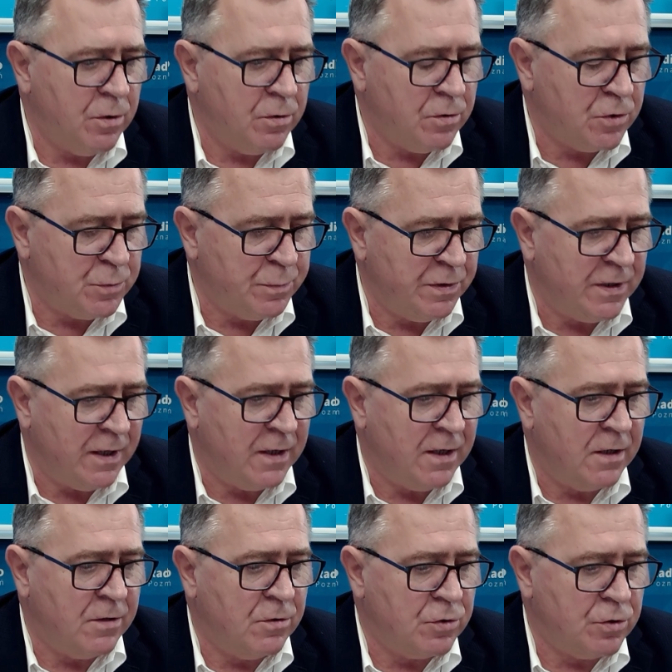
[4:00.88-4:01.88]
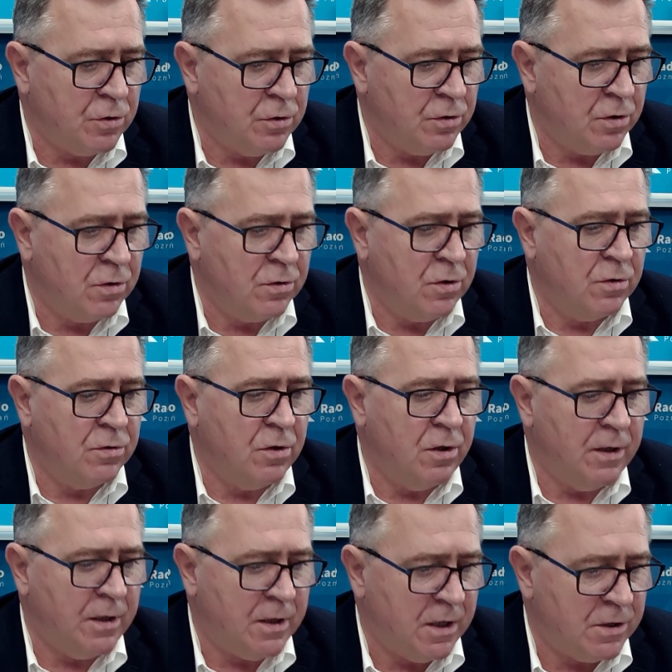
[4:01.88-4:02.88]
do szpitala, do, do, do, do
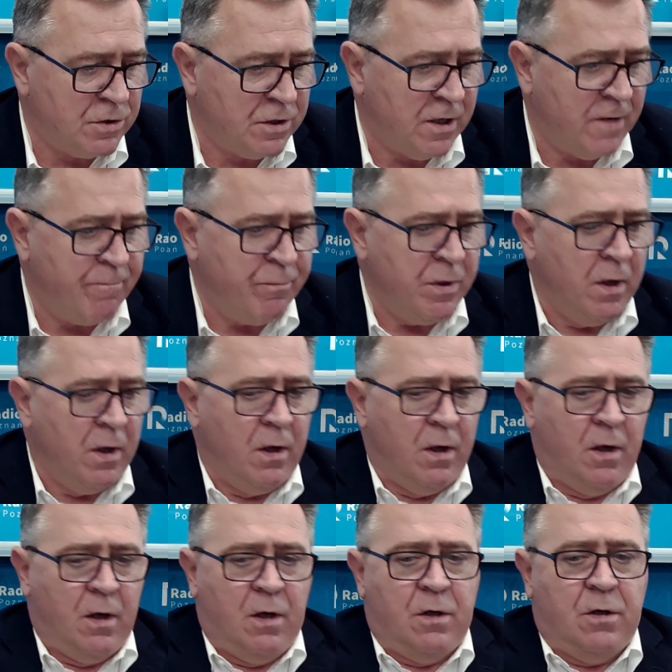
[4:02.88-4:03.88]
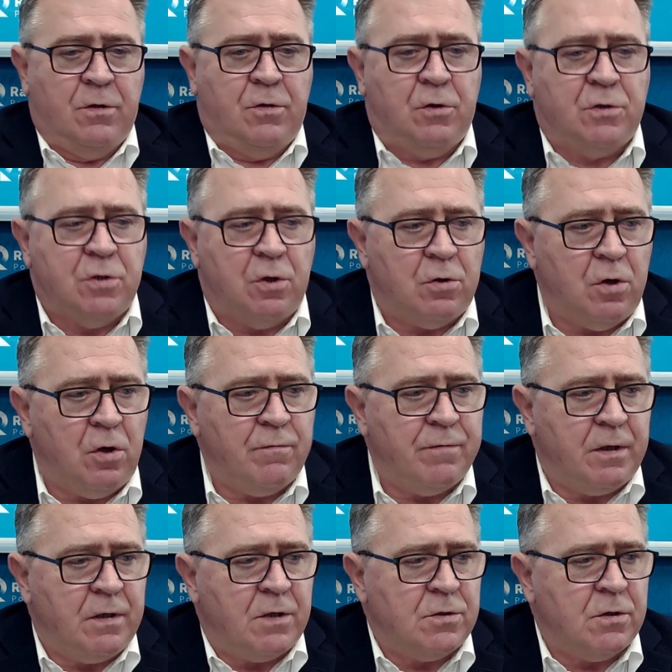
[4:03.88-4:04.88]
lekarza, e, no
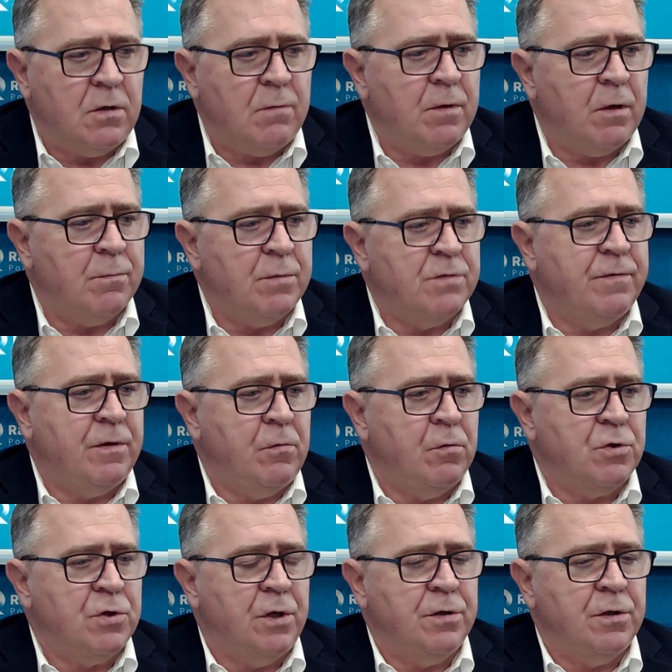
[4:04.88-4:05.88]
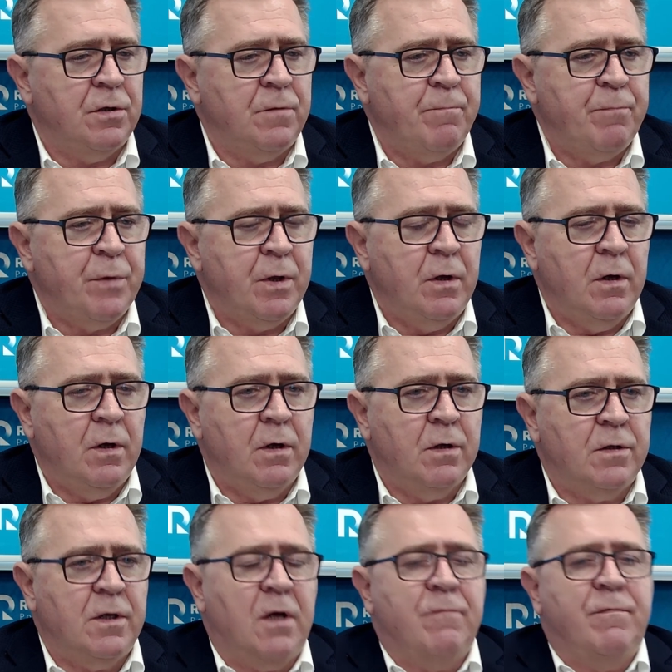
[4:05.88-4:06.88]
cokolwiek. Dlaczego mają być wykluczeni?
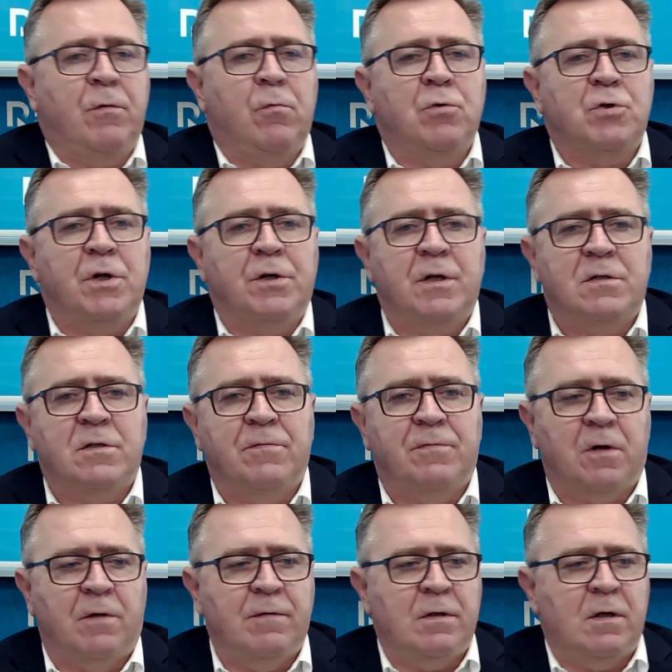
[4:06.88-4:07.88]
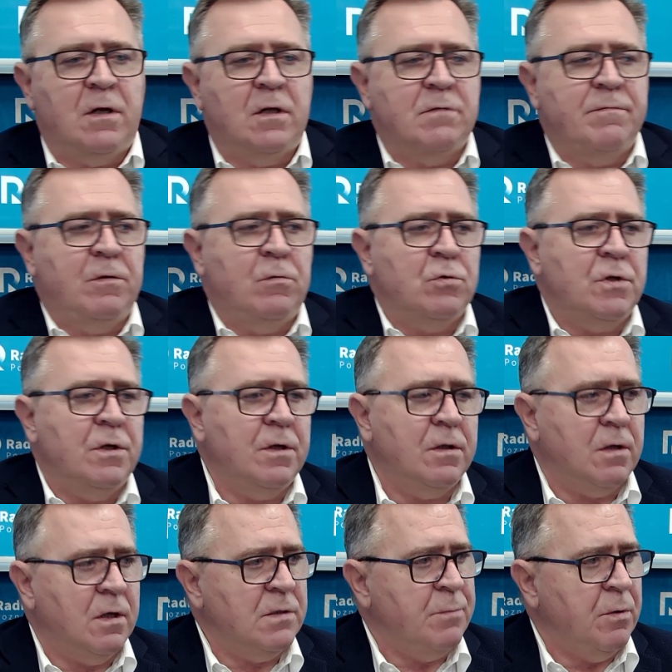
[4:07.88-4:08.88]
E, tak jak wykluczenie cyfrowe, tak jest wykluczenie
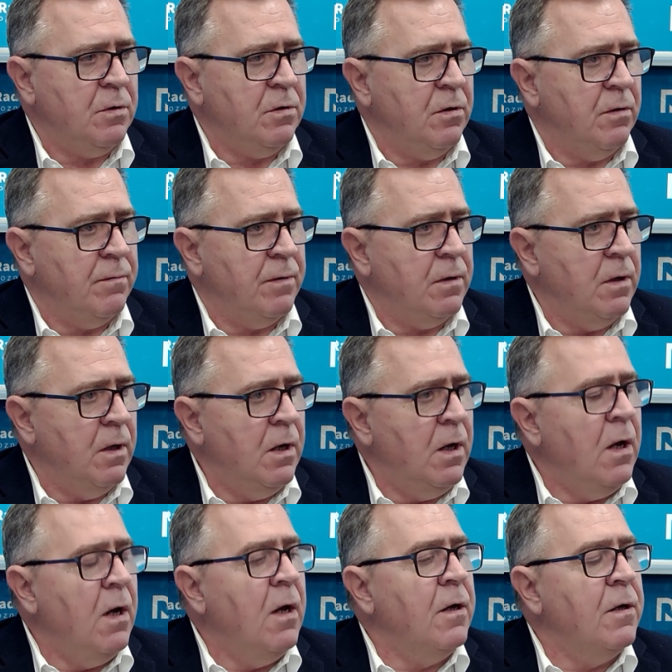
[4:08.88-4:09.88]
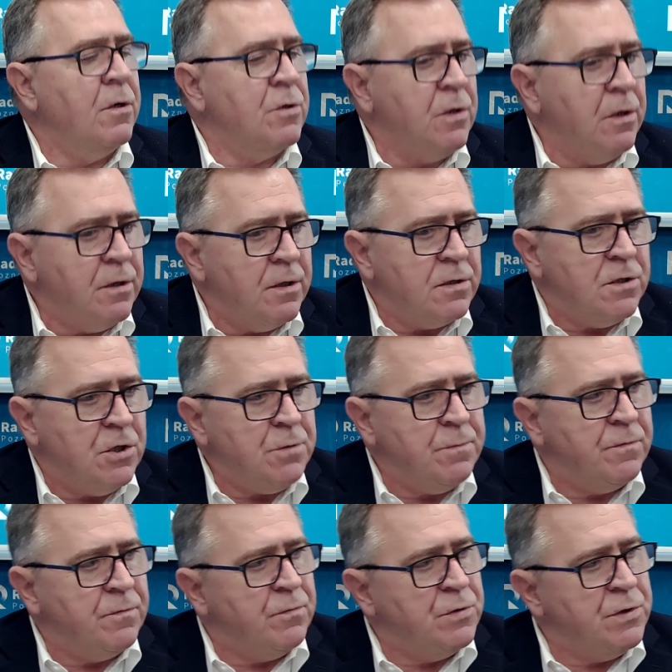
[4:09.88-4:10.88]
transportowe. Mhm. Jeżeli
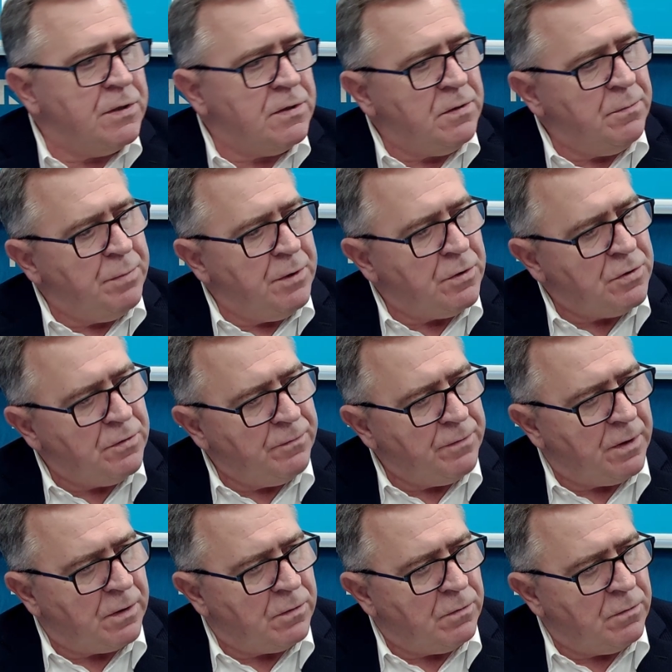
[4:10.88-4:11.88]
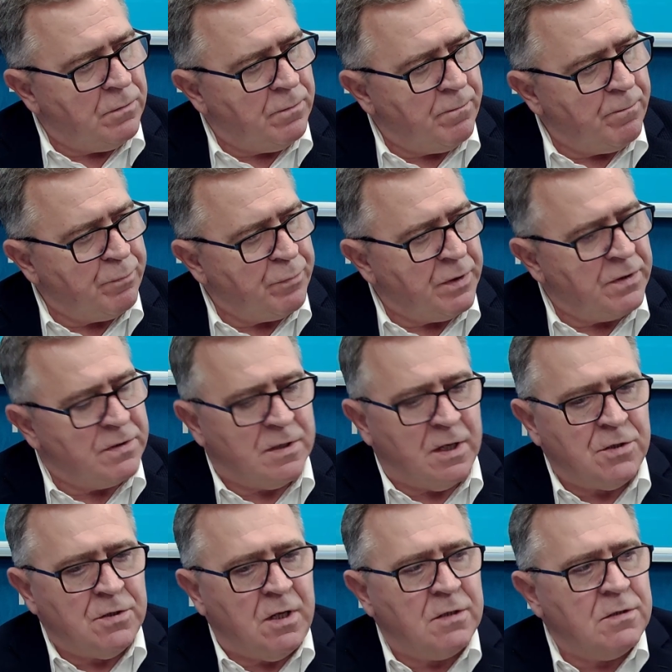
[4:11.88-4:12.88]
jesteśmy w XXI wieku i
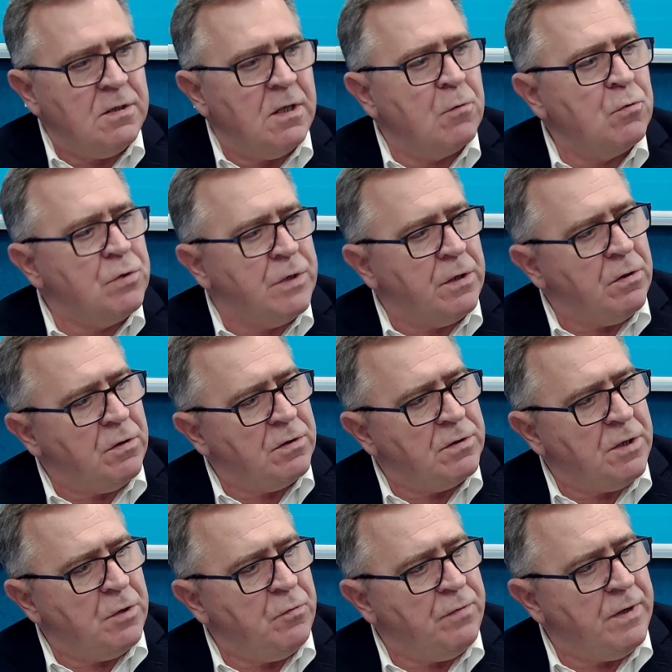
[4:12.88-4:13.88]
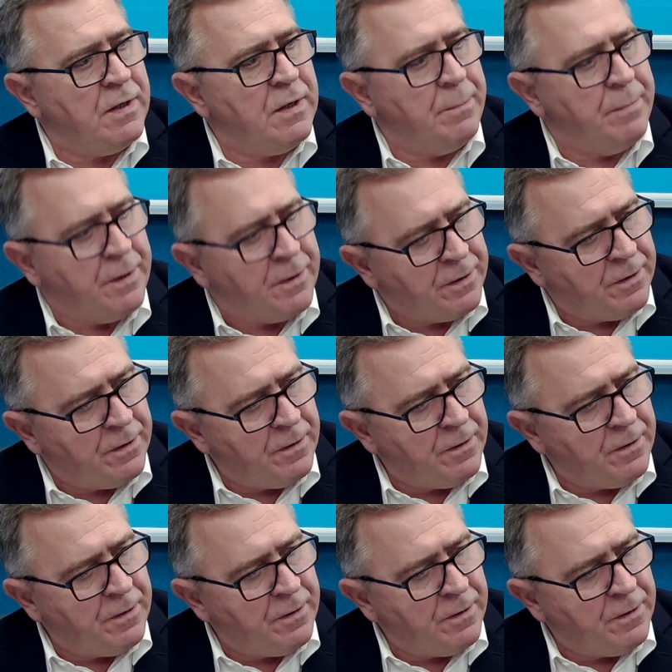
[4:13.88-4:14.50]
stać nas na różnego rodzaju fanaberie,